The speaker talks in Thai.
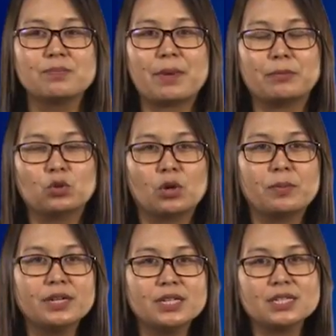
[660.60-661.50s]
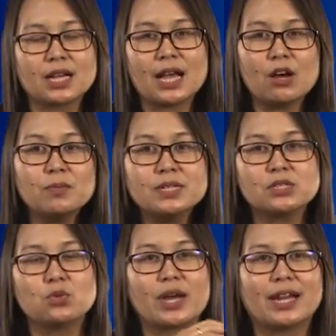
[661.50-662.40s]
จะปรับตัวเพื่อที่จะเข้าไป
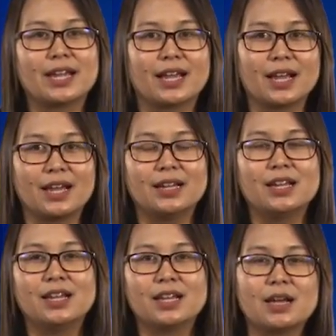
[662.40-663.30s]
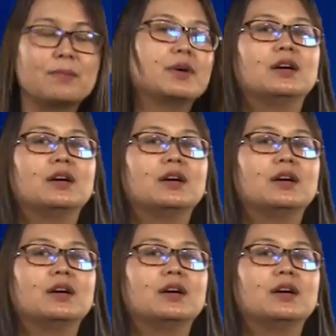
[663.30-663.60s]
สู่การแข่งขันกับ